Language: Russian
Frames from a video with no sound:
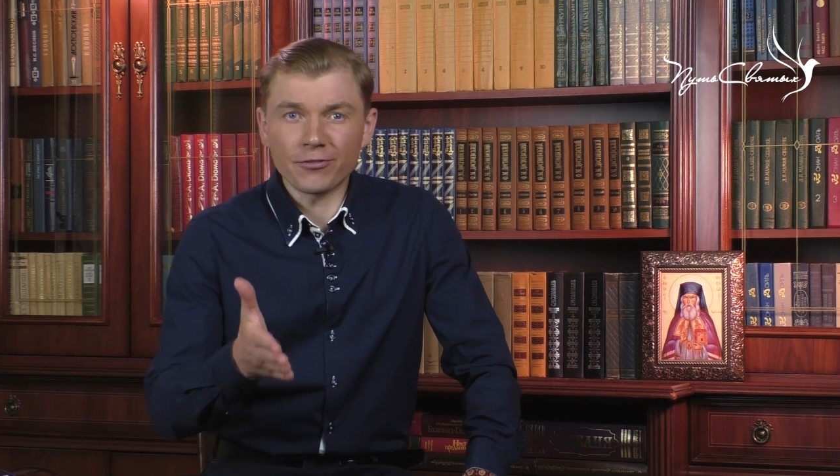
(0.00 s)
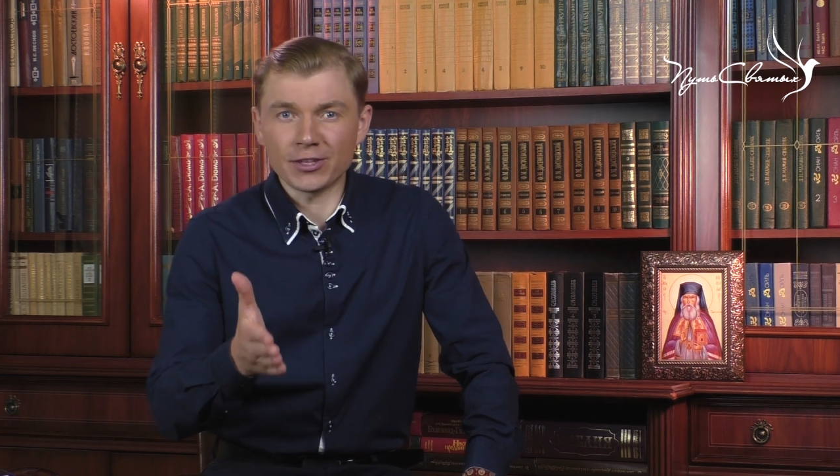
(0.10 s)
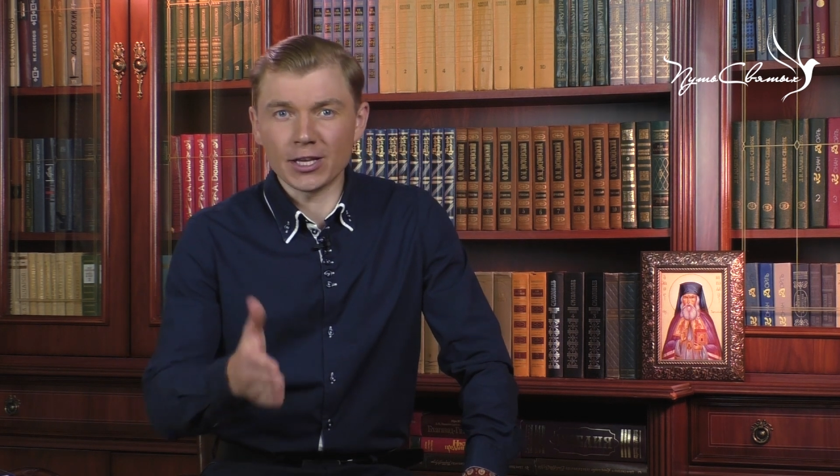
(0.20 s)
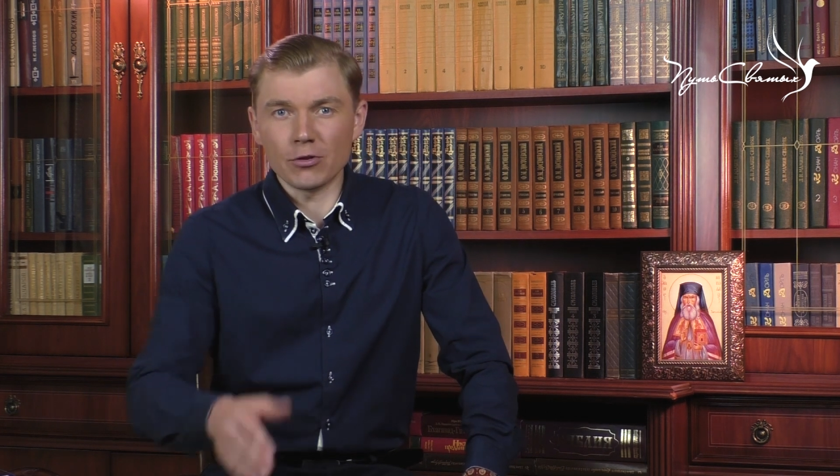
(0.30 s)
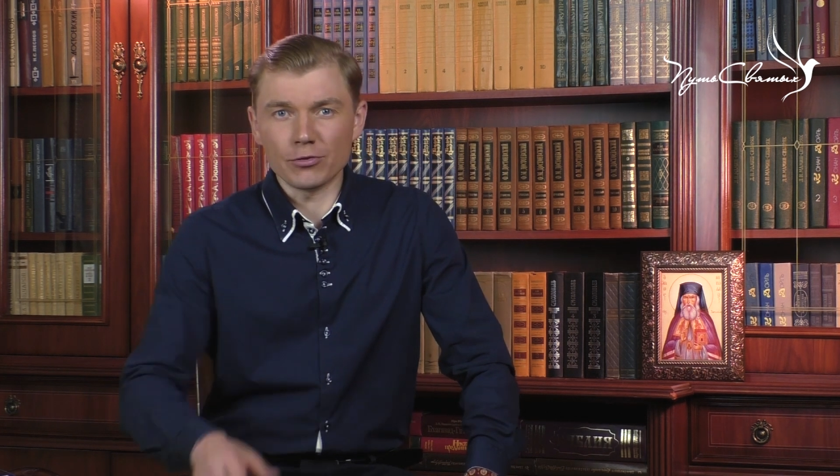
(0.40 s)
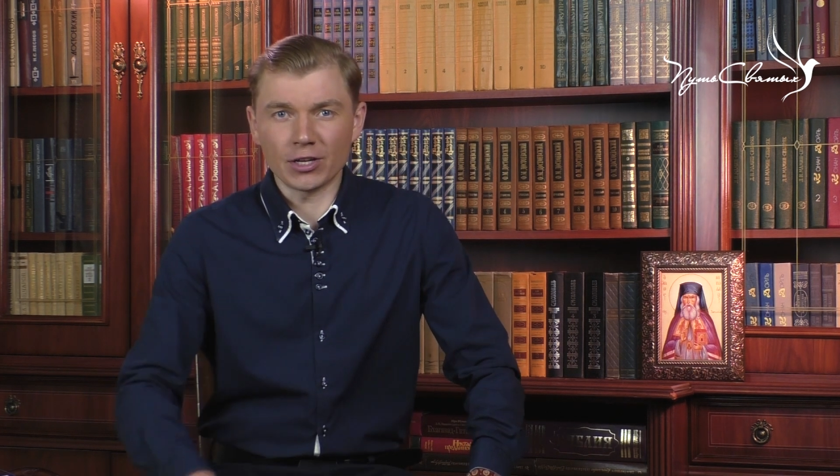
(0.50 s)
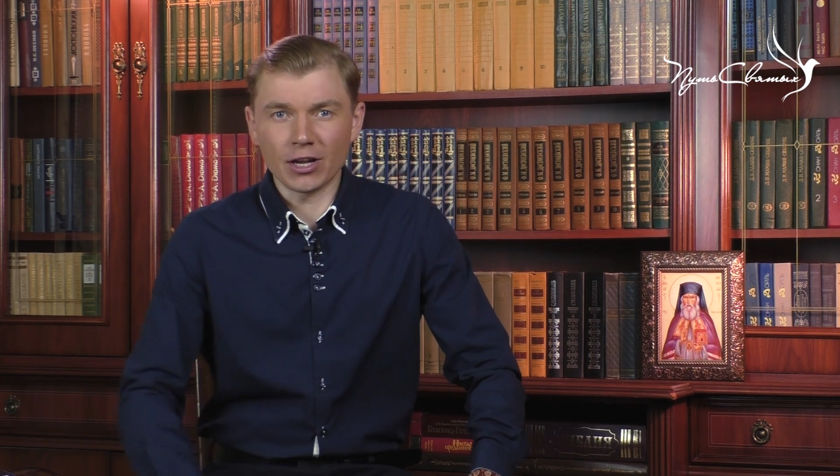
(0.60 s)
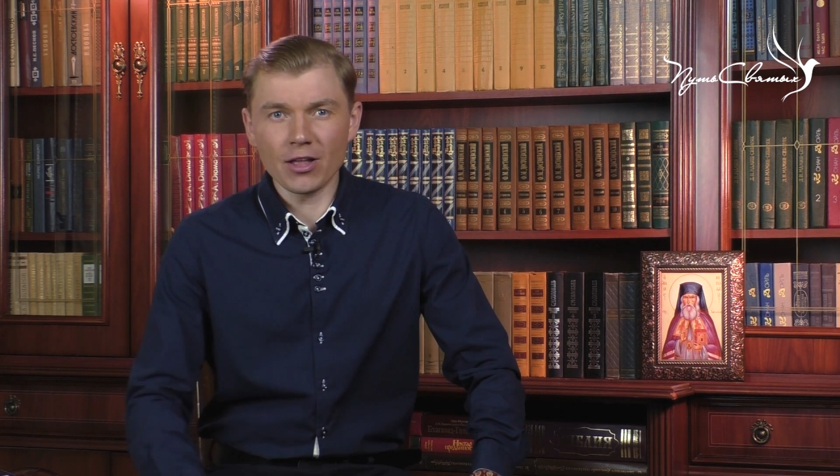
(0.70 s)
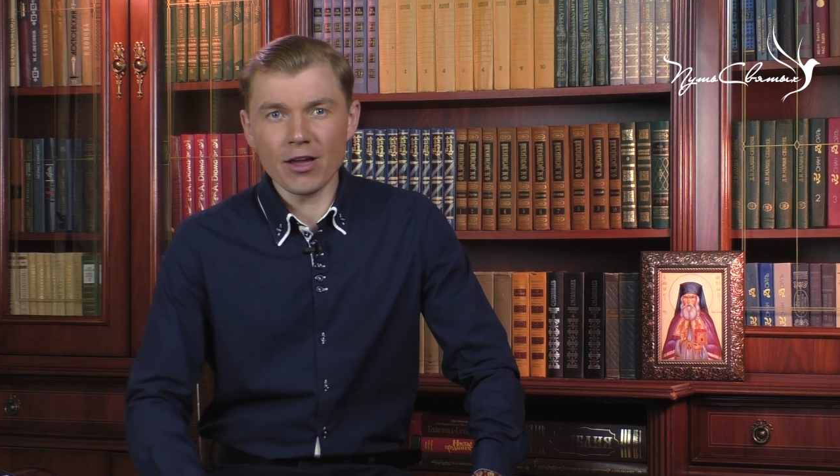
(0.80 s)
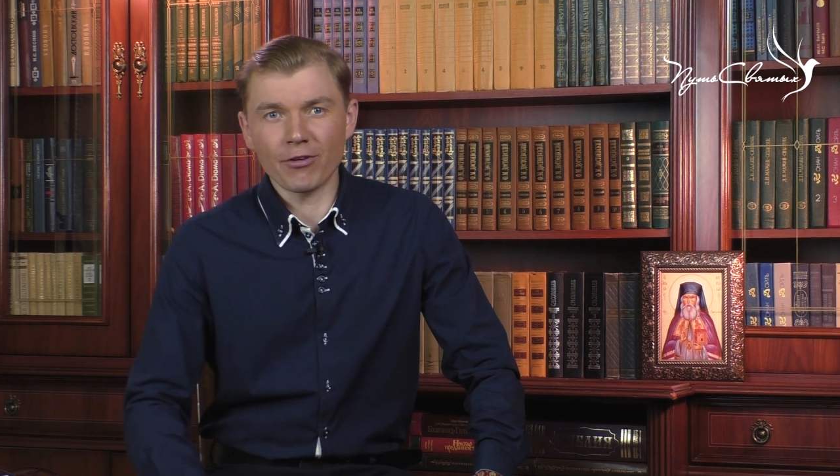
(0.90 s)
в келью
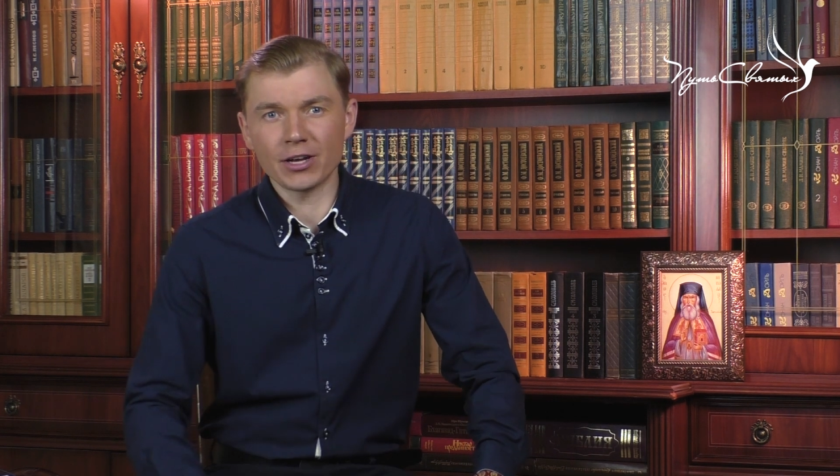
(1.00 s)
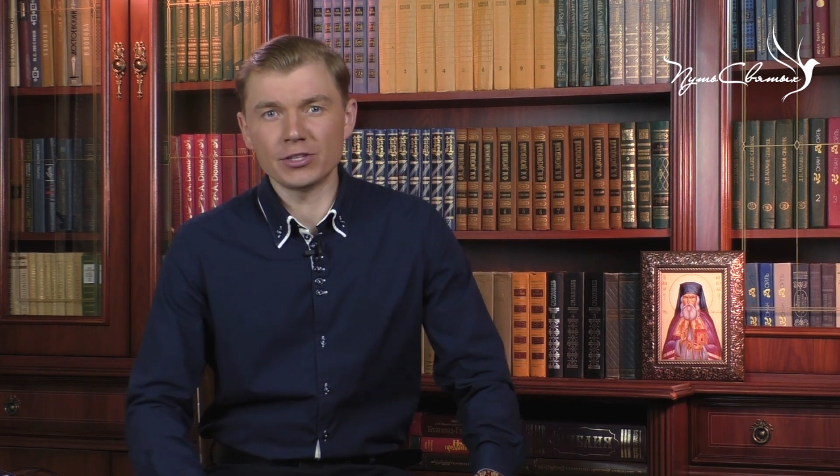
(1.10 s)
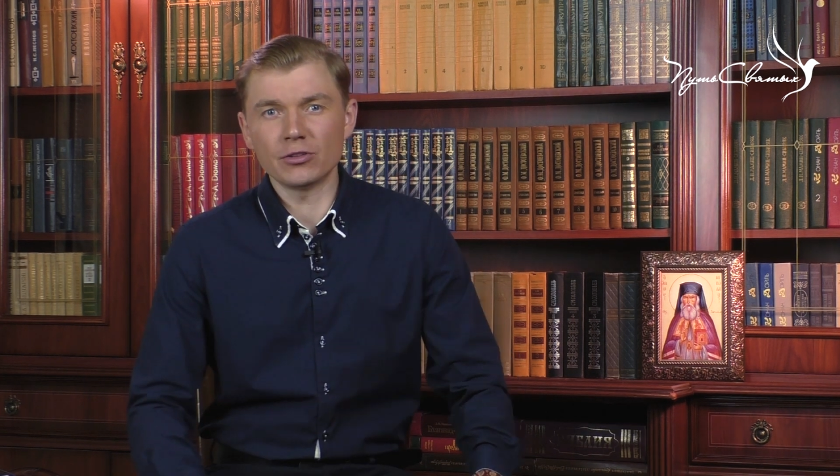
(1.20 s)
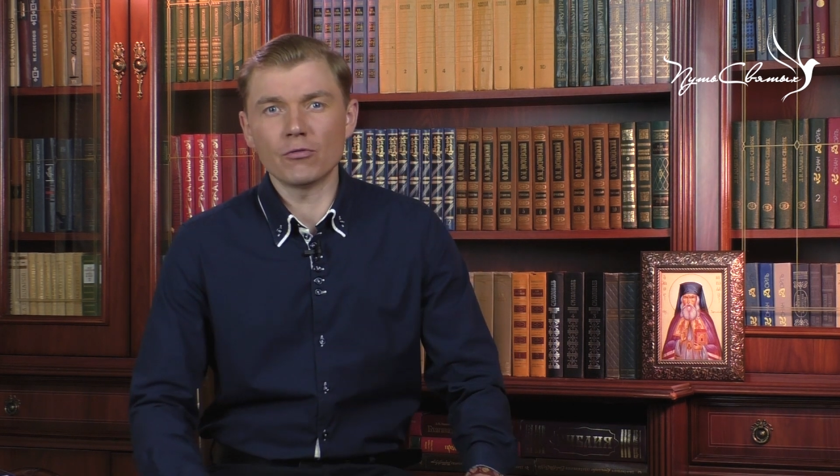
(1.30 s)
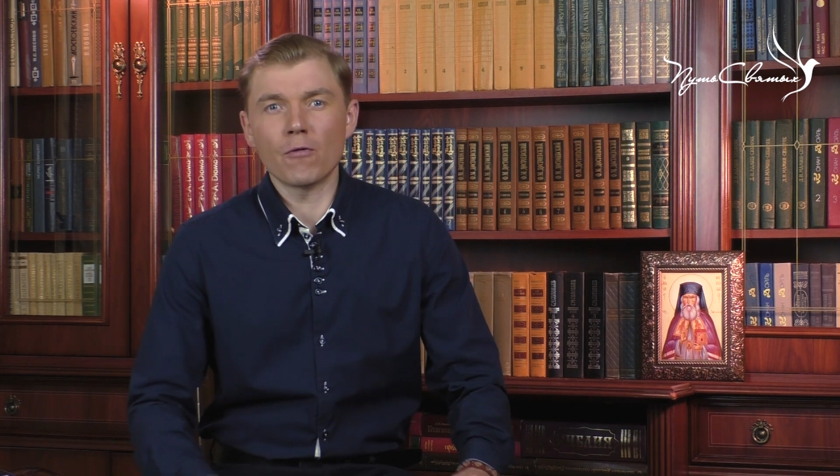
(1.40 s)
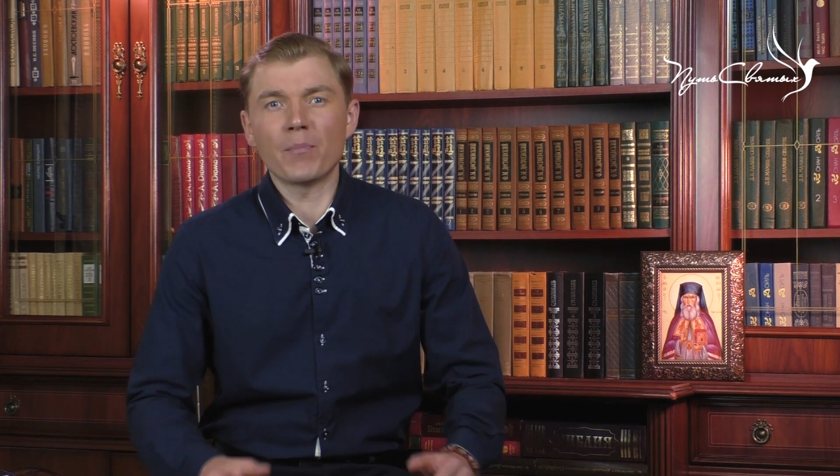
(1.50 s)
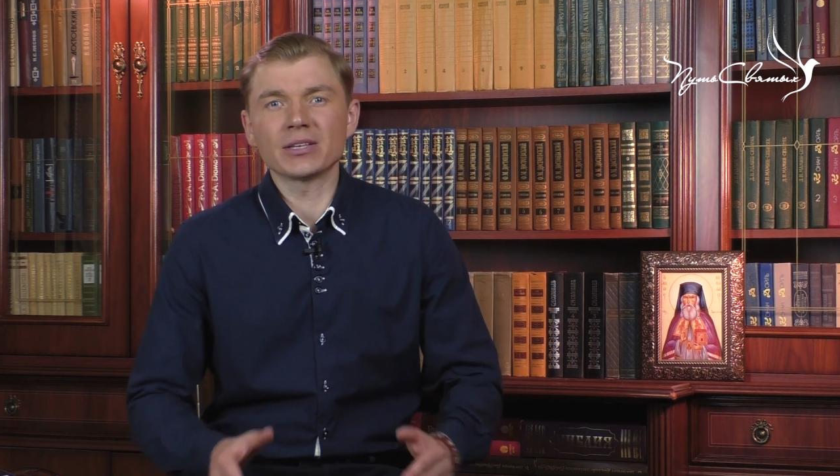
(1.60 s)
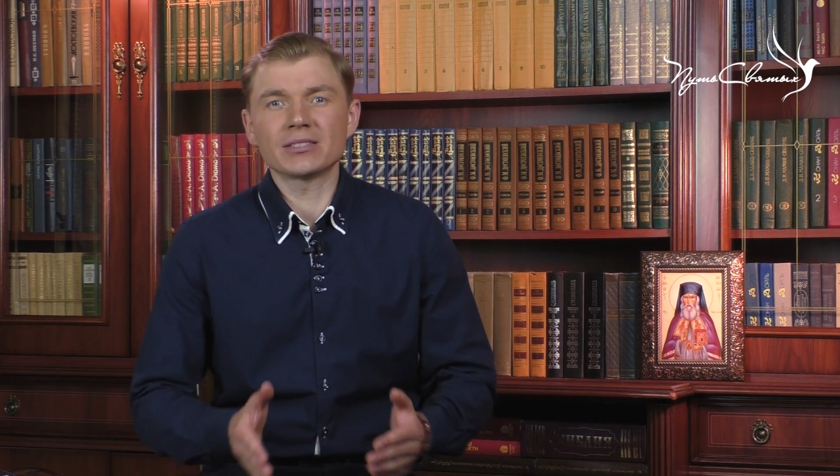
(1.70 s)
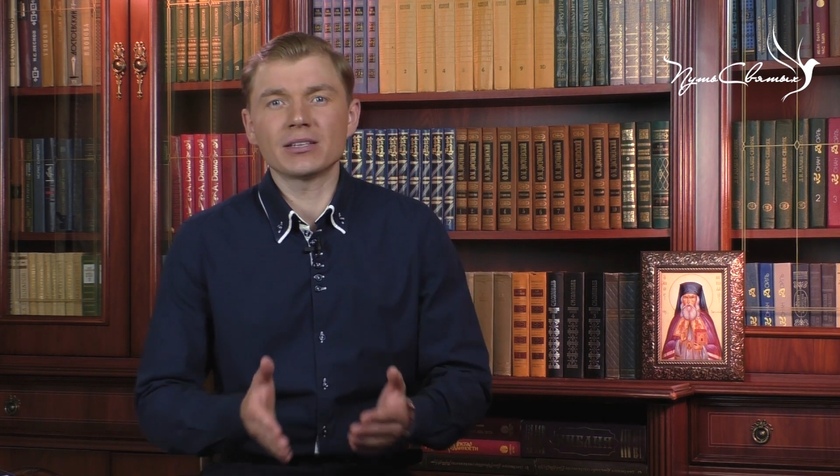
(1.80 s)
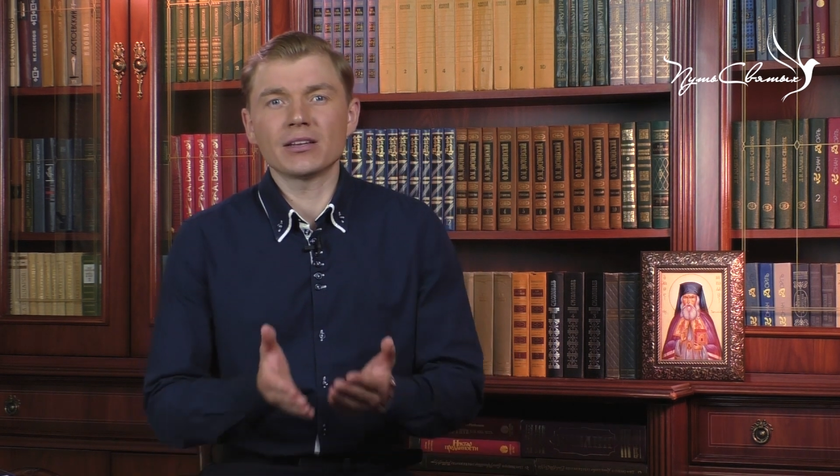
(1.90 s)
Николая входил его
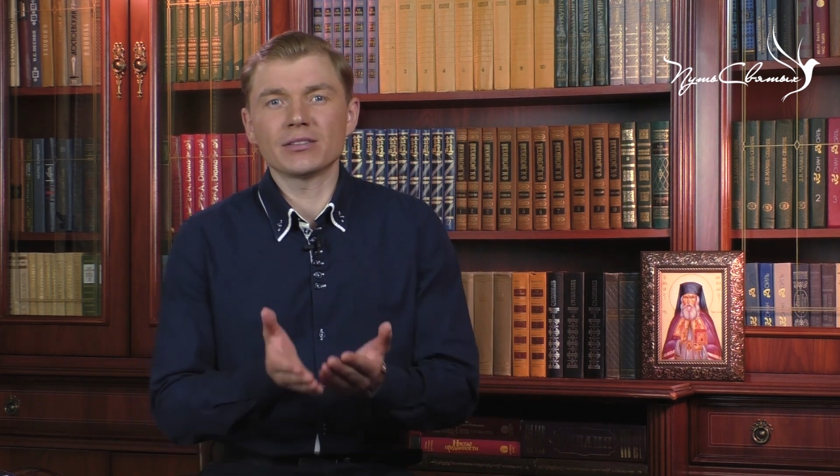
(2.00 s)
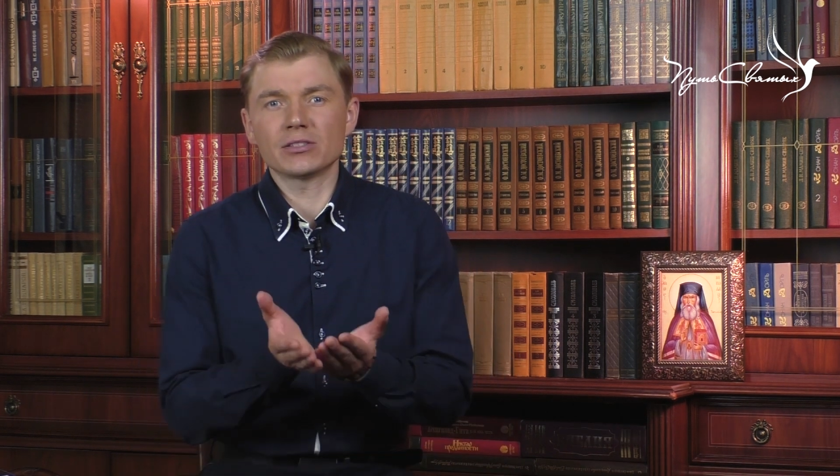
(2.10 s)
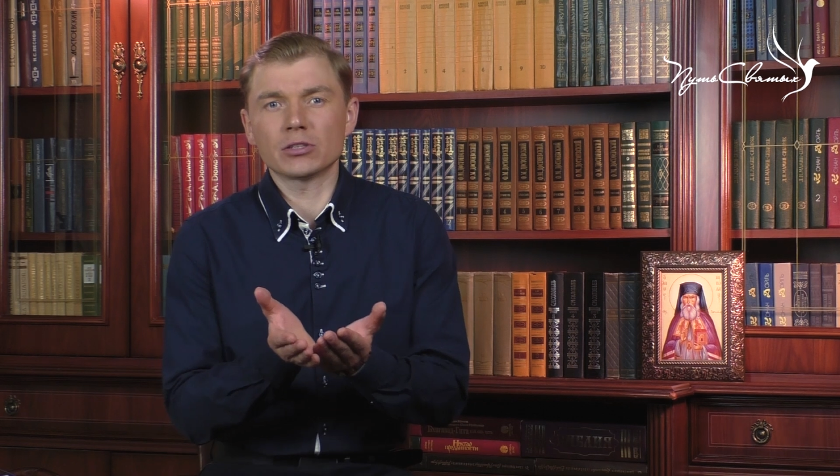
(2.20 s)
постоянный